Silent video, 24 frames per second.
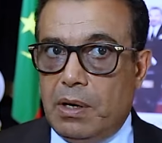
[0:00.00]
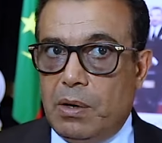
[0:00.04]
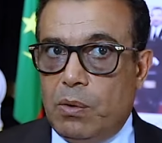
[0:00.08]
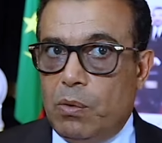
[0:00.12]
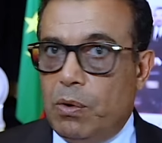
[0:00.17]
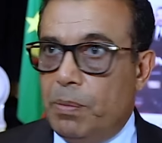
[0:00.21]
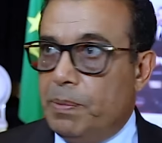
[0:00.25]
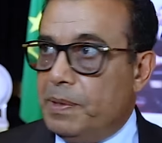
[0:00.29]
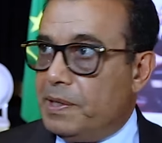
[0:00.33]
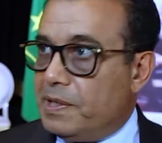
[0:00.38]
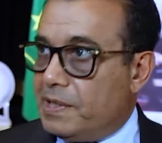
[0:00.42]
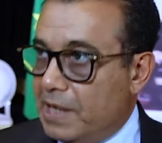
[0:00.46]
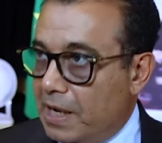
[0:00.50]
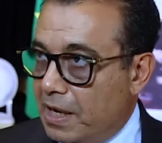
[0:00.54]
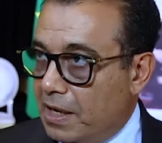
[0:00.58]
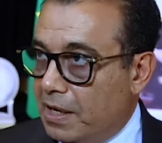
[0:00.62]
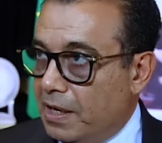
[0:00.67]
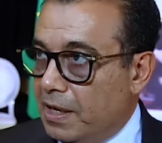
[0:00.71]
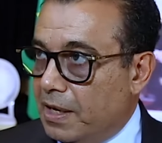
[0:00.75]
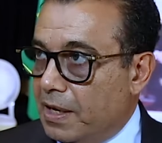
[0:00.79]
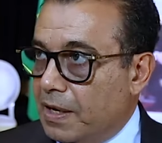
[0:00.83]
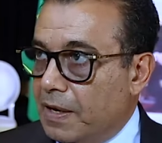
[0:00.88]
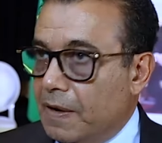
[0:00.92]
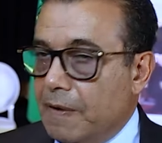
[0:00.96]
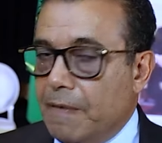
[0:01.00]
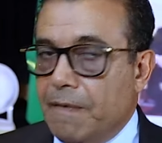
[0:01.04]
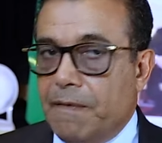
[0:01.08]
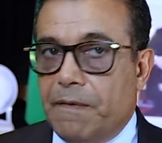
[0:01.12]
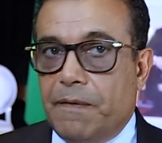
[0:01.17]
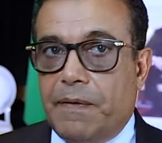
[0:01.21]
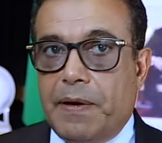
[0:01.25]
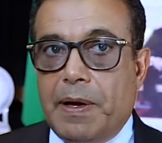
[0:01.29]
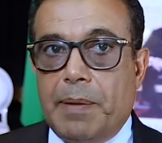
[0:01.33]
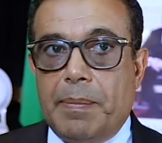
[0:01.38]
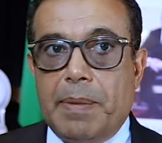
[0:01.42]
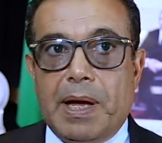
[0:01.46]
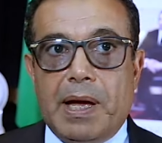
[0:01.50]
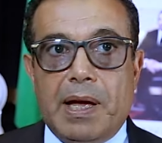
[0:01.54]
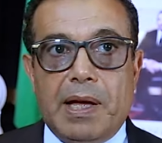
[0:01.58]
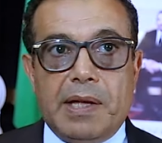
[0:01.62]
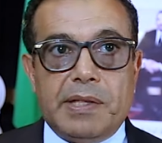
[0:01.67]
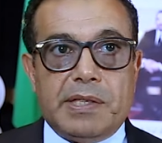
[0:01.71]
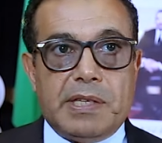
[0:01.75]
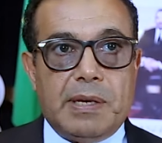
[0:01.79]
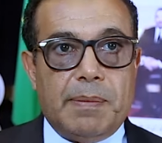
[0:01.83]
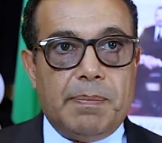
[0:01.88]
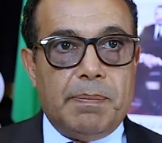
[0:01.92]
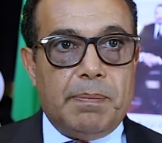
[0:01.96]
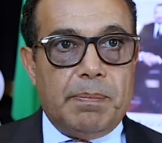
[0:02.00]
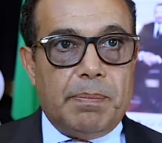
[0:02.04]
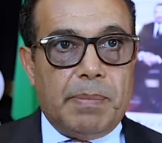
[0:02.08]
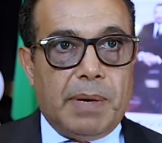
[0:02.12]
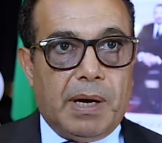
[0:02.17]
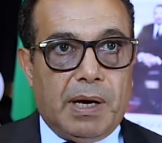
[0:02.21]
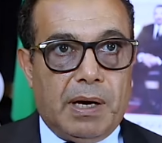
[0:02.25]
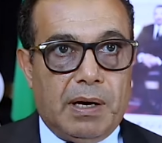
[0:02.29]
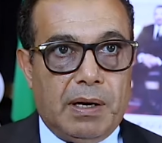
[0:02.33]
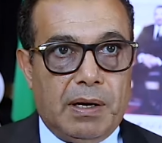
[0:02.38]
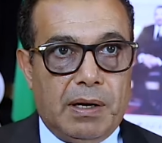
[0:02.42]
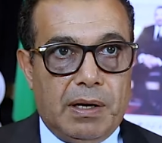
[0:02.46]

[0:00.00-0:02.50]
وبالتالي فما تم